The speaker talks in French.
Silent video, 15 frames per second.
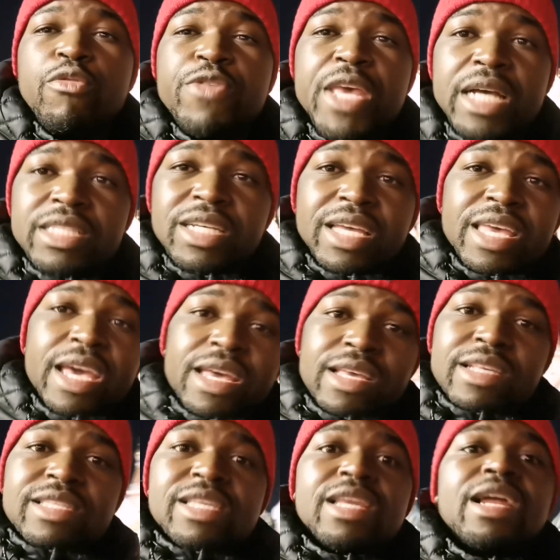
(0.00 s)
vous
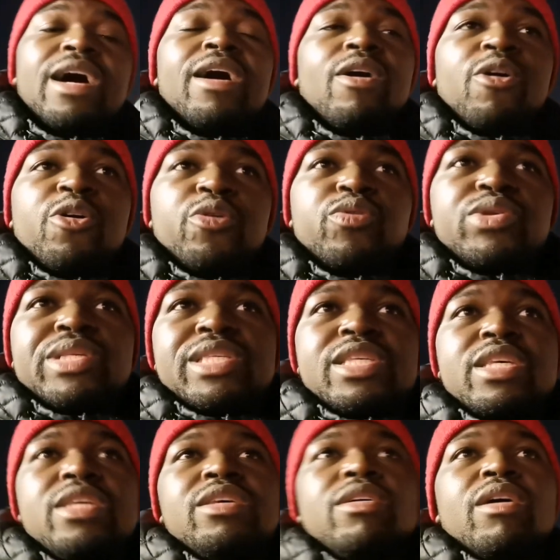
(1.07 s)
viendriez ici là en
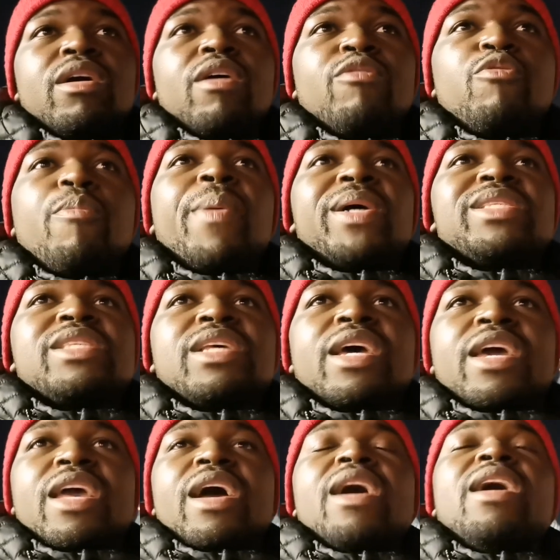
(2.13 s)
Russie, euh, vous
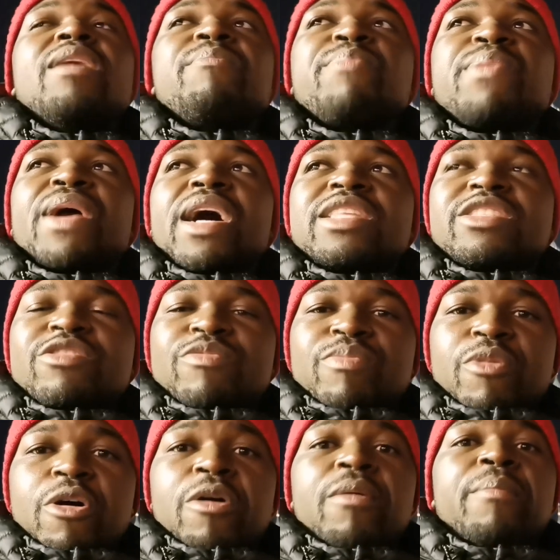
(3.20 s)
passerez
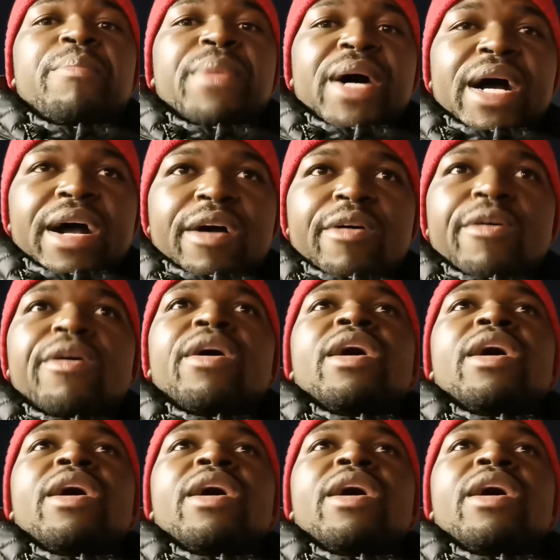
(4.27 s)
impérativement par